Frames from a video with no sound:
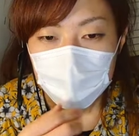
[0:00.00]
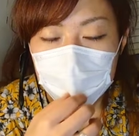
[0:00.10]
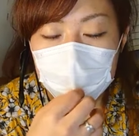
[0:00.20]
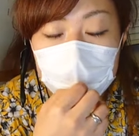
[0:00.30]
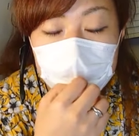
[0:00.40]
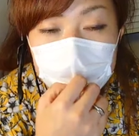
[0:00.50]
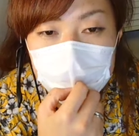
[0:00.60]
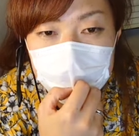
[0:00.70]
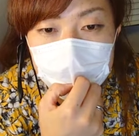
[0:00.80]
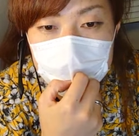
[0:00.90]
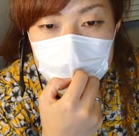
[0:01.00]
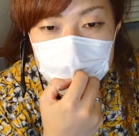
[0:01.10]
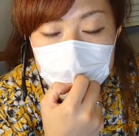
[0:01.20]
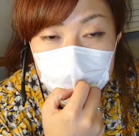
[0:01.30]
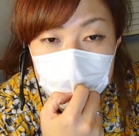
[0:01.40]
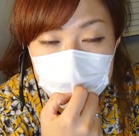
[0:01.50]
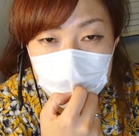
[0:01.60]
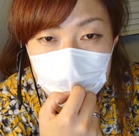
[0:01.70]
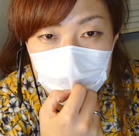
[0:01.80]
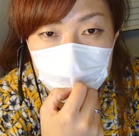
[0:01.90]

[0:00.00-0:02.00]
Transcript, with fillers: ミシン買っったみたいな